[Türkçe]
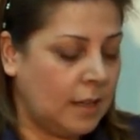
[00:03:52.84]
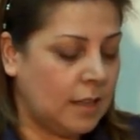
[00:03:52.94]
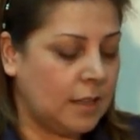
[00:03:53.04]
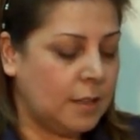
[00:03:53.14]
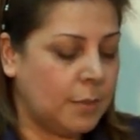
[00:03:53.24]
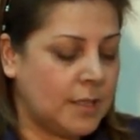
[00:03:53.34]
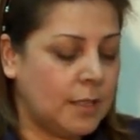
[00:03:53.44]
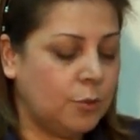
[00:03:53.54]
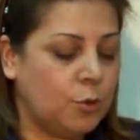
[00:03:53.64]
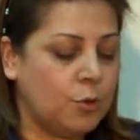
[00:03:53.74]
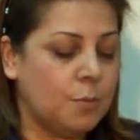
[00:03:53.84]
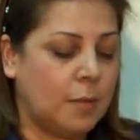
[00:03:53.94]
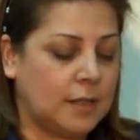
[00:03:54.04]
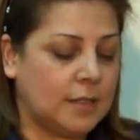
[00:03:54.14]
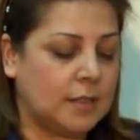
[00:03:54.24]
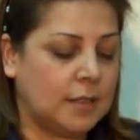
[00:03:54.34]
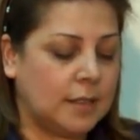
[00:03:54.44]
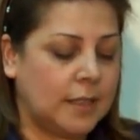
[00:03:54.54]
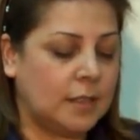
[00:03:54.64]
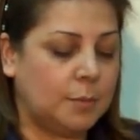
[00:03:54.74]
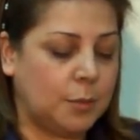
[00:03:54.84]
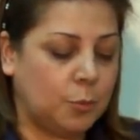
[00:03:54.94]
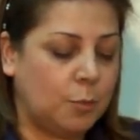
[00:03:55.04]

Ee, basit çözüm mantığına dayalı bir